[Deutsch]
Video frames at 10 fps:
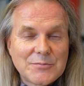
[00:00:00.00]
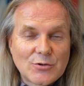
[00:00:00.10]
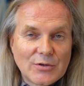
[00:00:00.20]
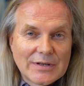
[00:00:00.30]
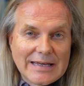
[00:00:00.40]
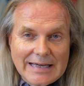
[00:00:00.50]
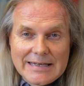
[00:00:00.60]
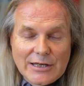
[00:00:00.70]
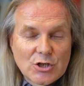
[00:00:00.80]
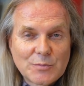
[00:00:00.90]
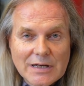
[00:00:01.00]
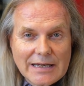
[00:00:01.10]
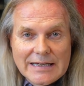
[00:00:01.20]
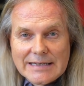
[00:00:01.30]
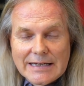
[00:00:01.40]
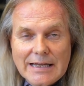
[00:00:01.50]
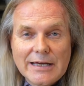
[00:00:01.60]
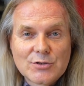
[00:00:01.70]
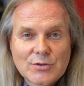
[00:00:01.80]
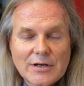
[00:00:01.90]
Sie können gerne jetzt schon mal gleich ein
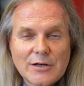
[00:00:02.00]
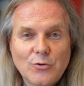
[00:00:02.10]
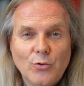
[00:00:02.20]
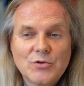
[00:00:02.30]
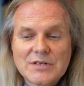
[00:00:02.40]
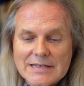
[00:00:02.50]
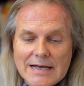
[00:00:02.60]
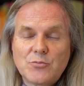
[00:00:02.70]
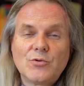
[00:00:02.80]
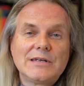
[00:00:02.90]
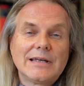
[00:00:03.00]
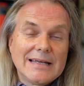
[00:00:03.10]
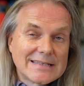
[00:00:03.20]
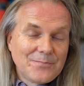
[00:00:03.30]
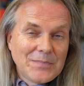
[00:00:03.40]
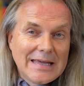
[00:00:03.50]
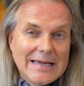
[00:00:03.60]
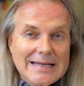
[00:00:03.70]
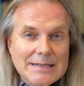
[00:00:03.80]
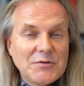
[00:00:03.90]
kleines oder auch ein großes Abo hinterlassen,
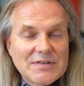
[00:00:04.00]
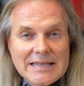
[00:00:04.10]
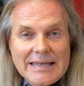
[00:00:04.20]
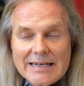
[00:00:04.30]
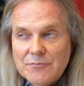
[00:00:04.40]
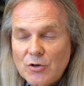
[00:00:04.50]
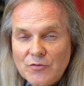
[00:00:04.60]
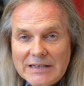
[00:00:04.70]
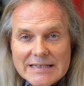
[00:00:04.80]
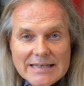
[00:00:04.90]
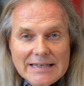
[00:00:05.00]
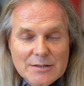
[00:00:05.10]
damit wir uns hier jede jede Woche wiedersehen.